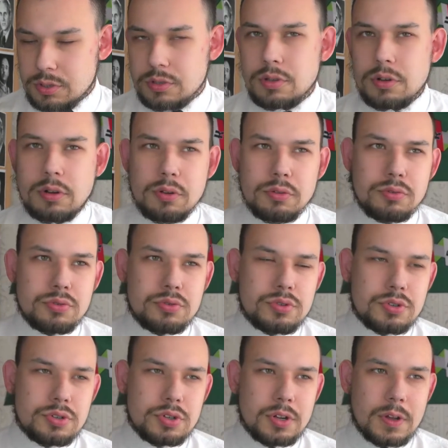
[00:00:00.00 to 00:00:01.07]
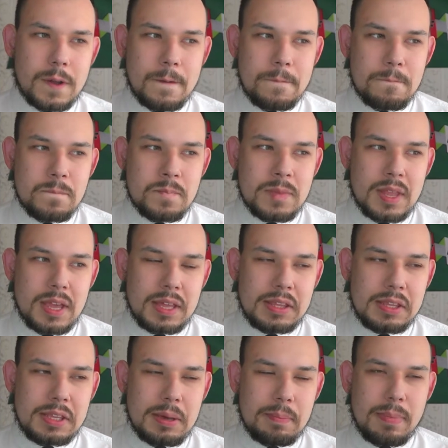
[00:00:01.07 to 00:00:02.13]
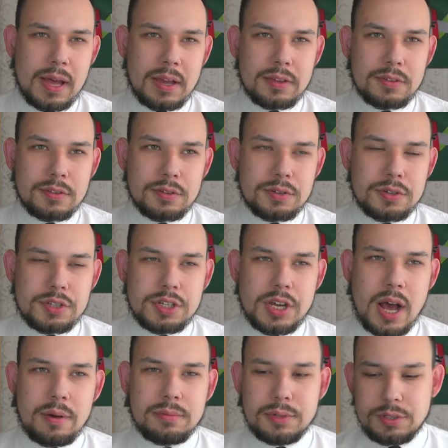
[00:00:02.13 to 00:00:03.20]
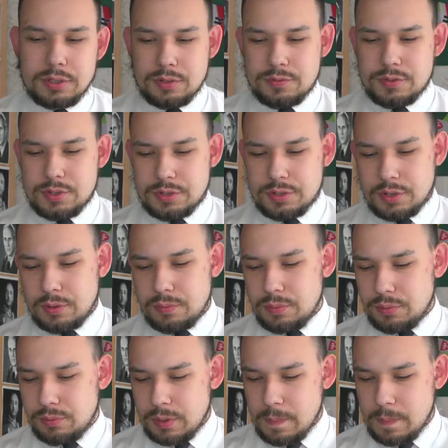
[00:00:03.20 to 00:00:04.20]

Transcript: No otóż e, nie bardzo chciały, to wszystko były